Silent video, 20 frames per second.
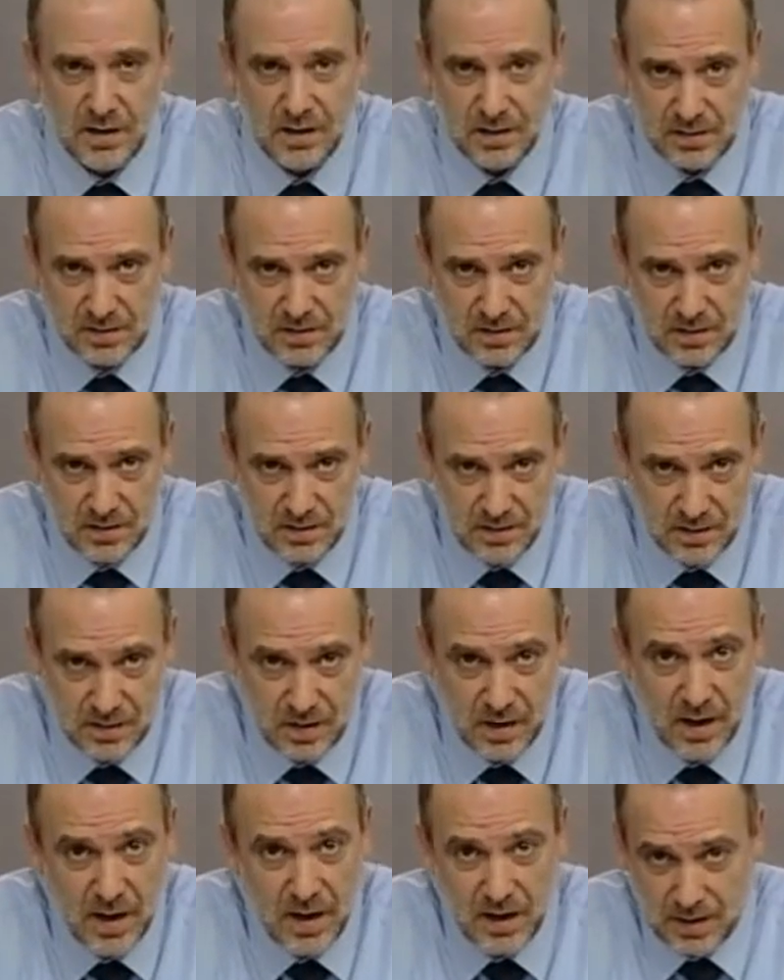الإسرائيلية
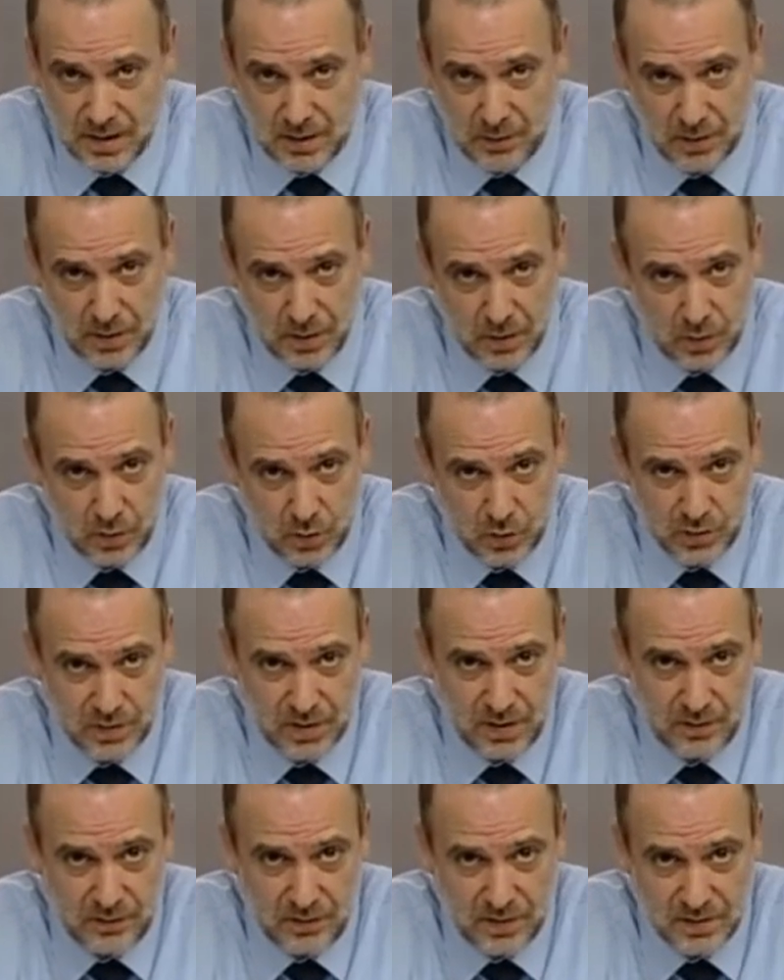قبل الخروج
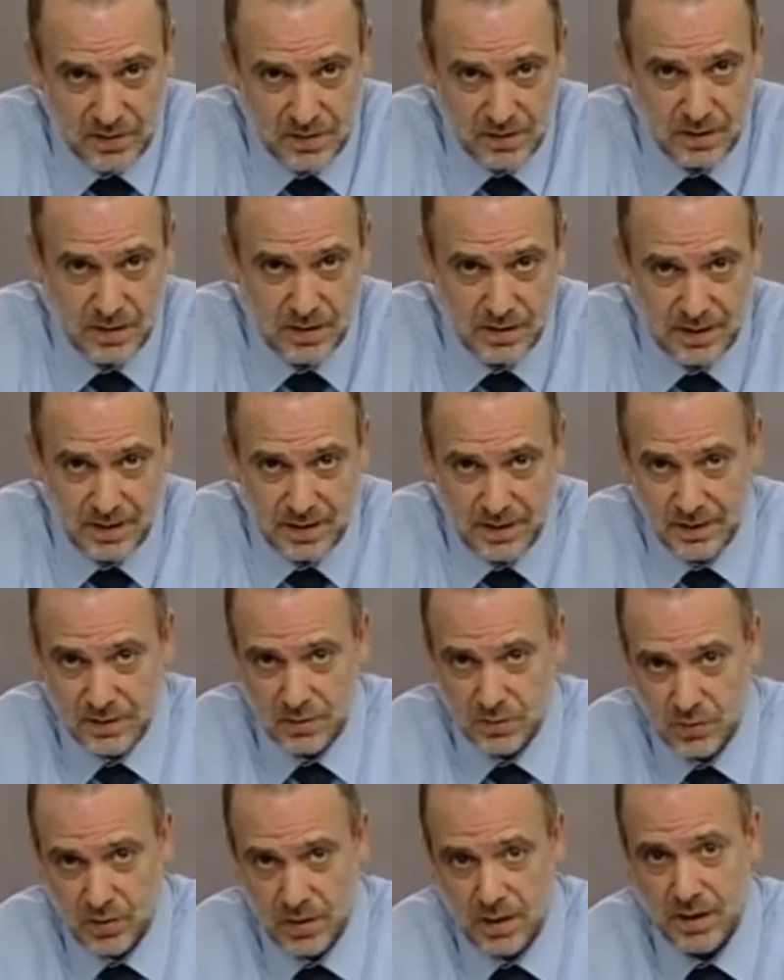إلى الفاصل كان
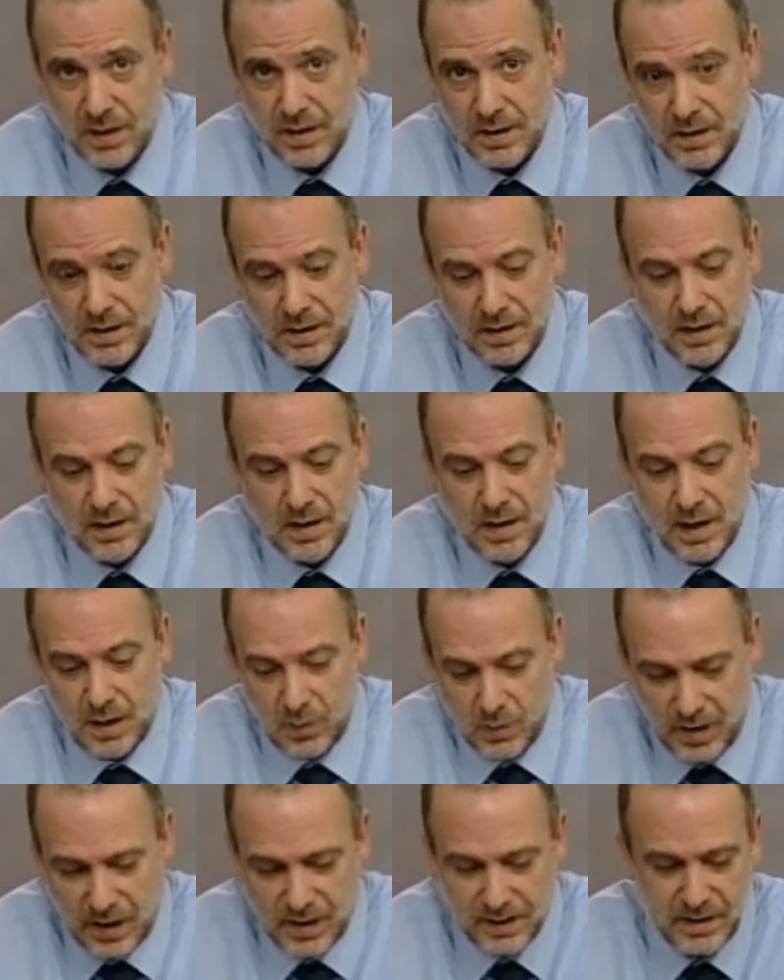السؤال
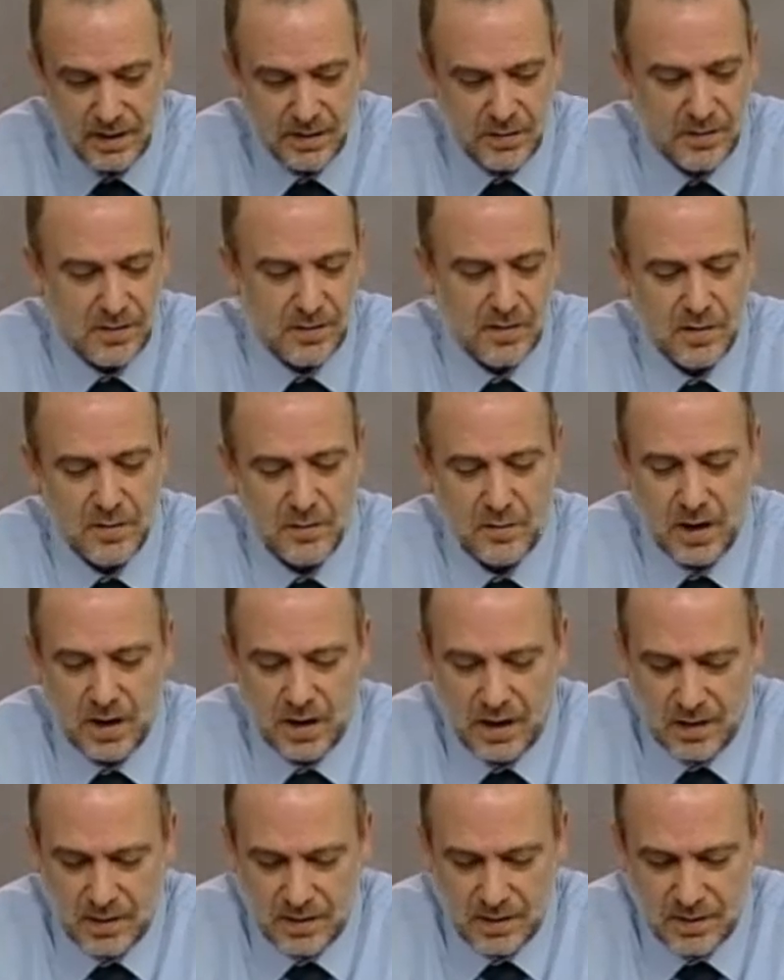أو الحديث
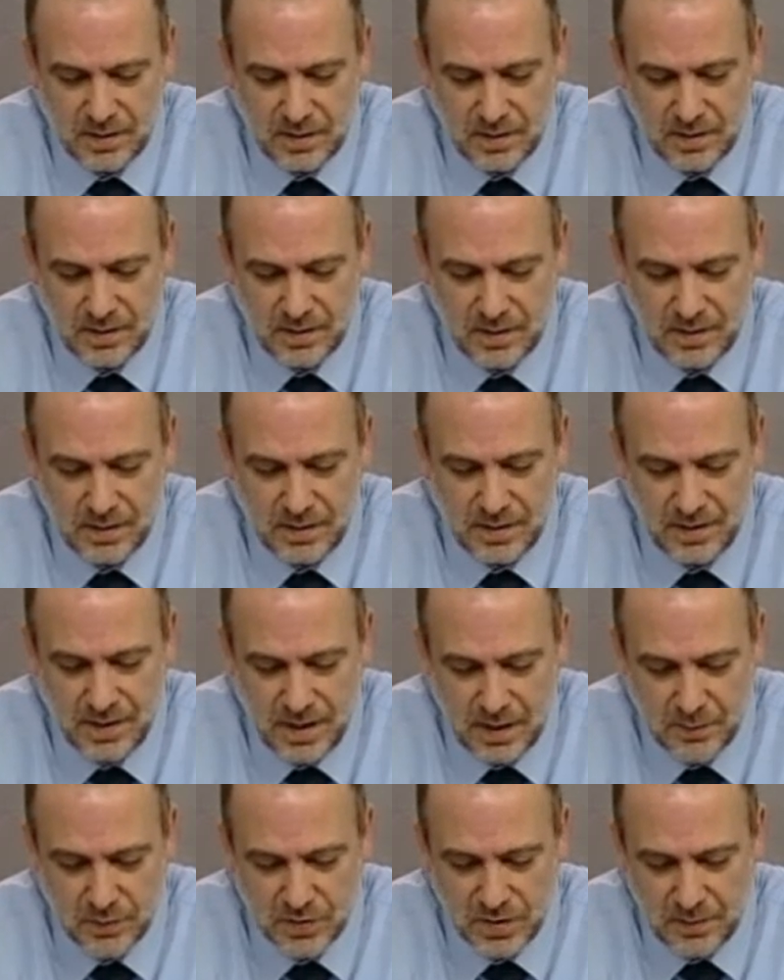مع
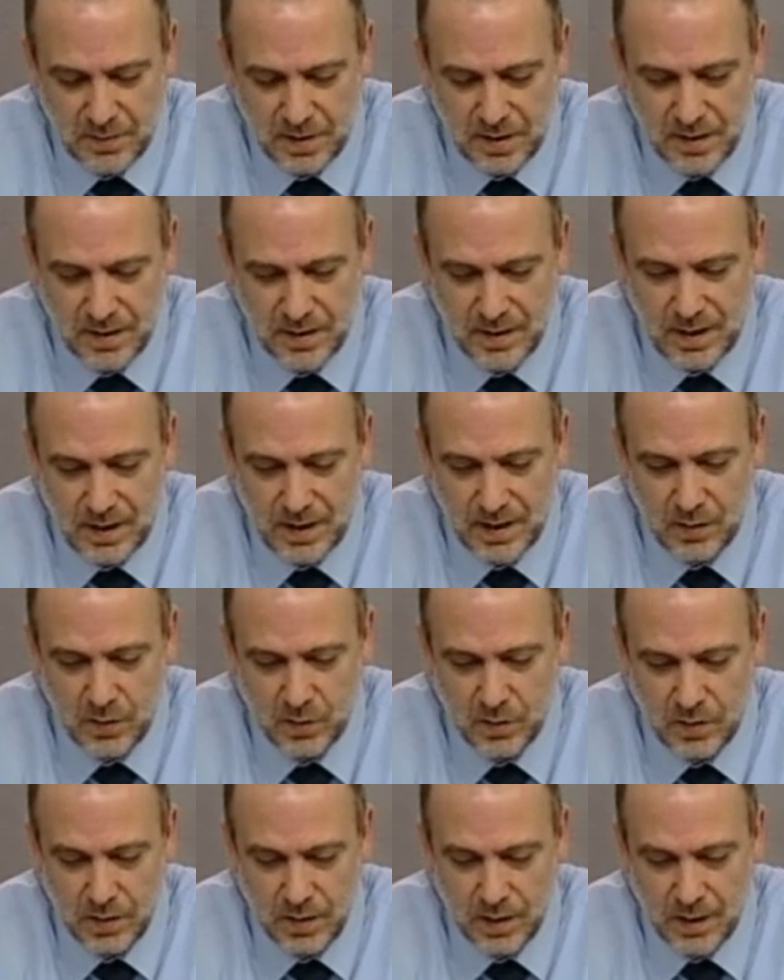النائب جمال
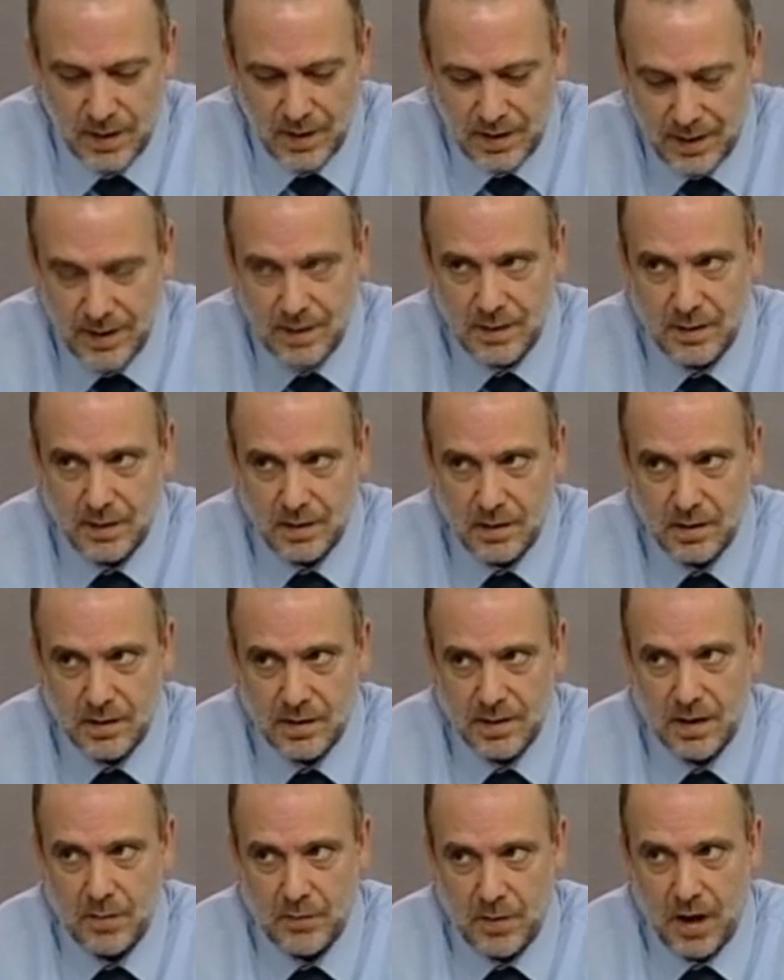حول هل
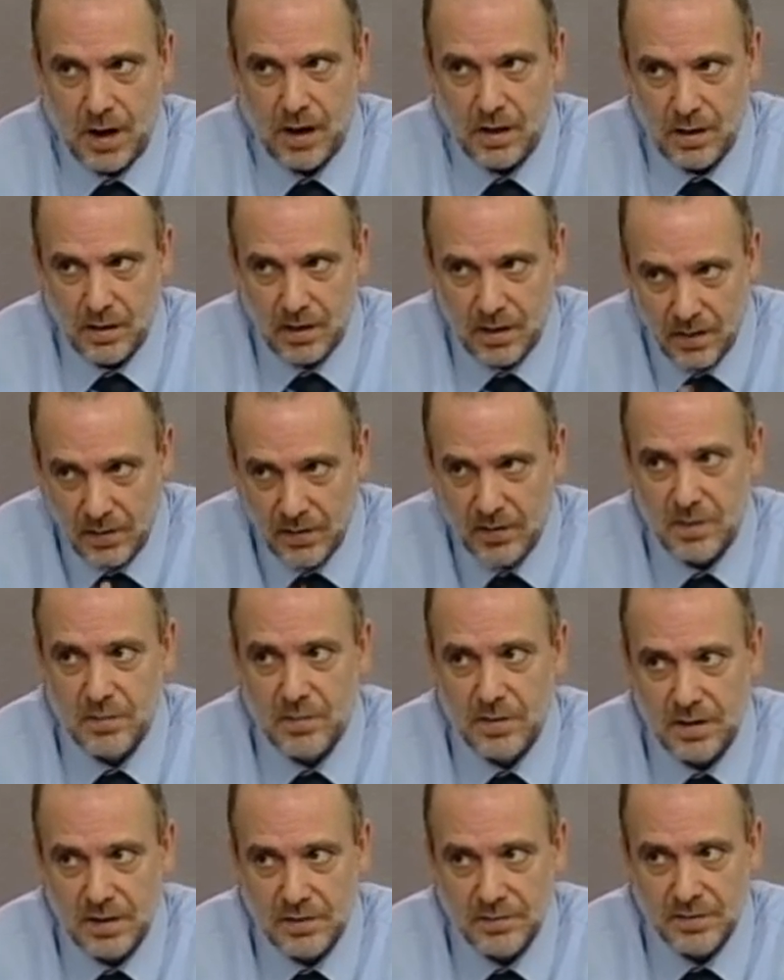العلاقة هي مع
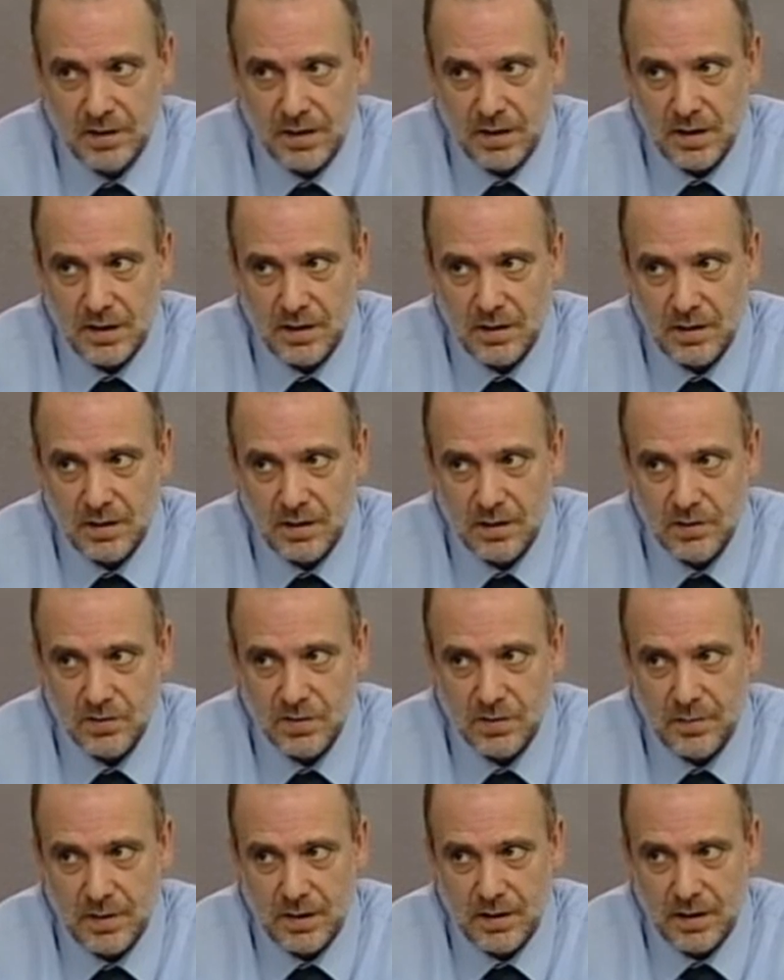الأنظمة نفسها
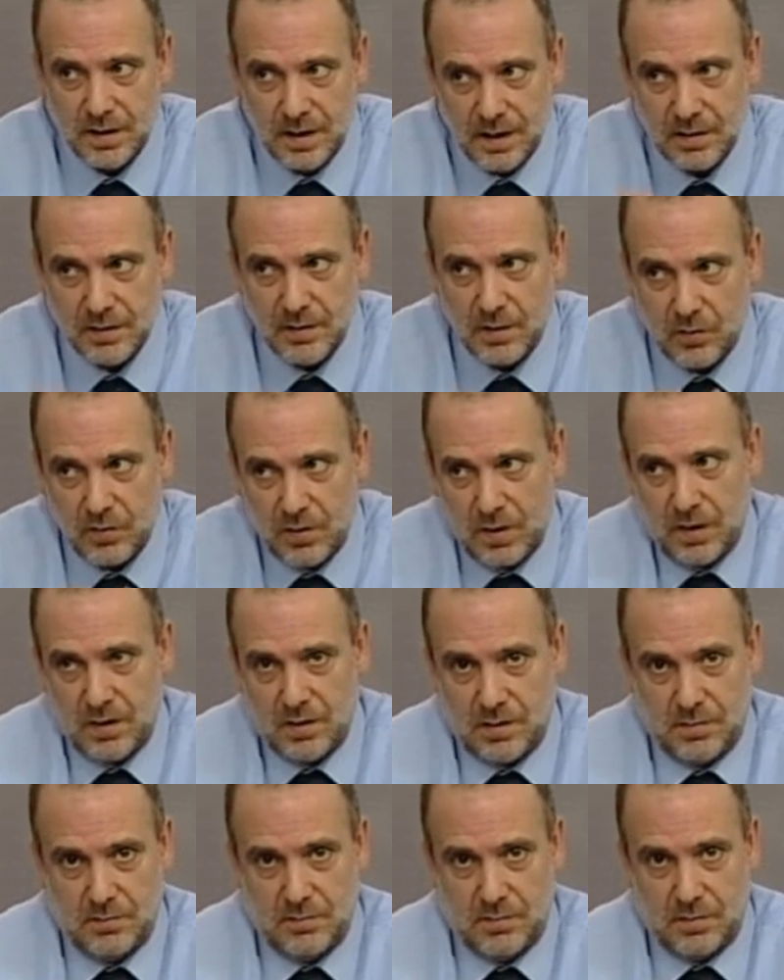جمال يعني أنت
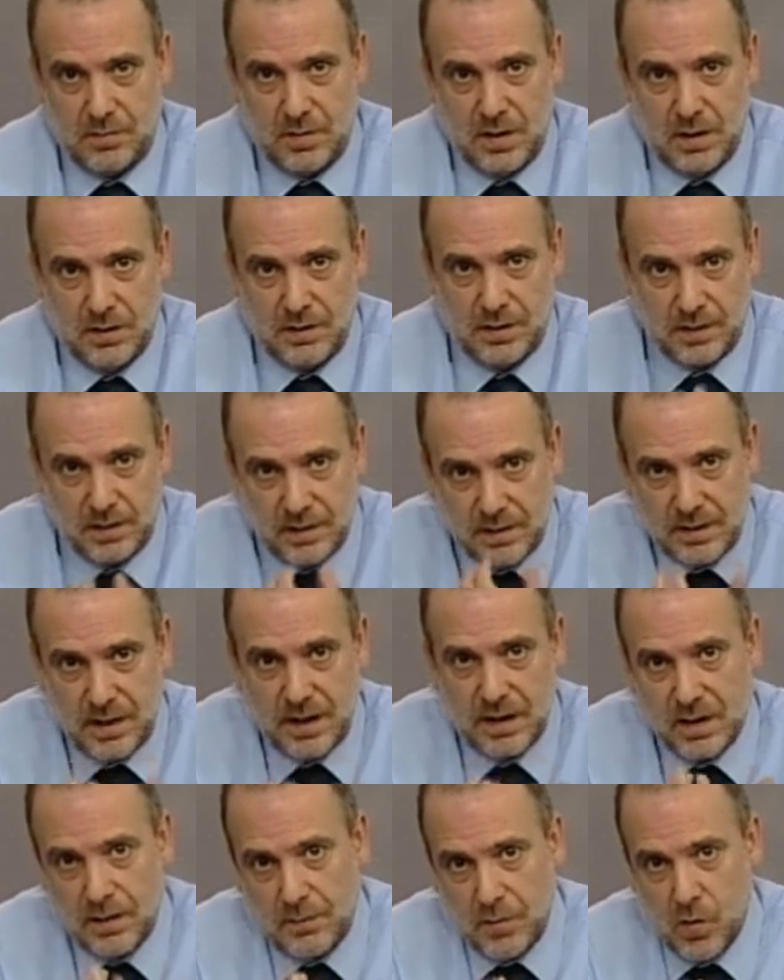هناك يعني
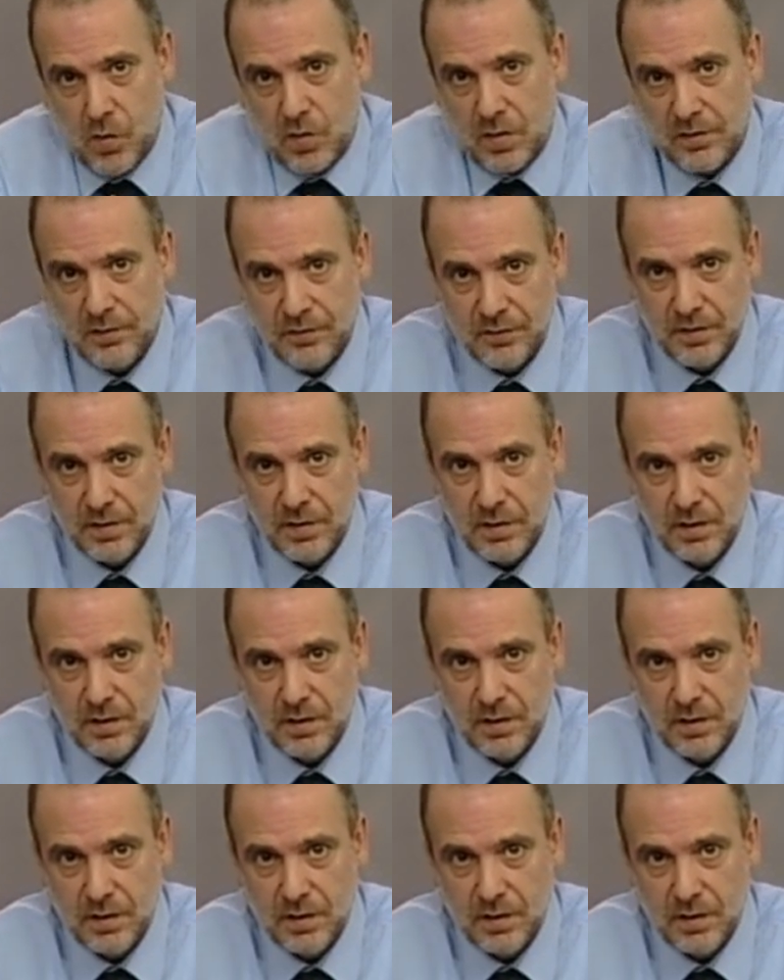لديك موقف